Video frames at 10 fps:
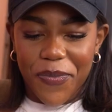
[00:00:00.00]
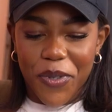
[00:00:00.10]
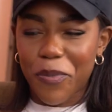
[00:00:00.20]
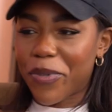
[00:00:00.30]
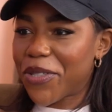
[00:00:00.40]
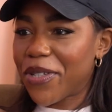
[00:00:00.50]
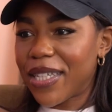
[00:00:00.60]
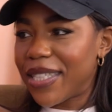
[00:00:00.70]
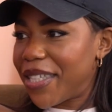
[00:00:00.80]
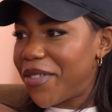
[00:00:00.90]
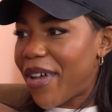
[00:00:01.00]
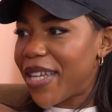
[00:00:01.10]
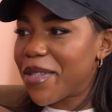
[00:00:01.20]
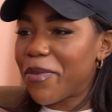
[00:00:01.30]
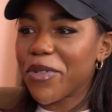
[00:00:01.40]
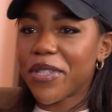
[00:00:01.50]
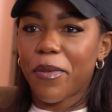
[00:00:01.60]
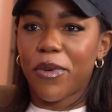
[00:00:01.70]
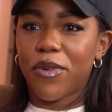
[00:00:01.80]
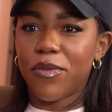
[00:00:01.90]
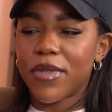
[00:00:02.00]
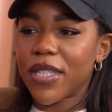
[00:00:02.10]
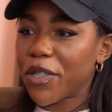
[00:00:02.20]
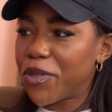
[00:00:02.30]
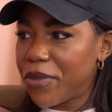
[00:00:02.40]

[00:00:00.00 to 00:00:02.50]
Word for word: con, personalità diverse, però siamo un sacco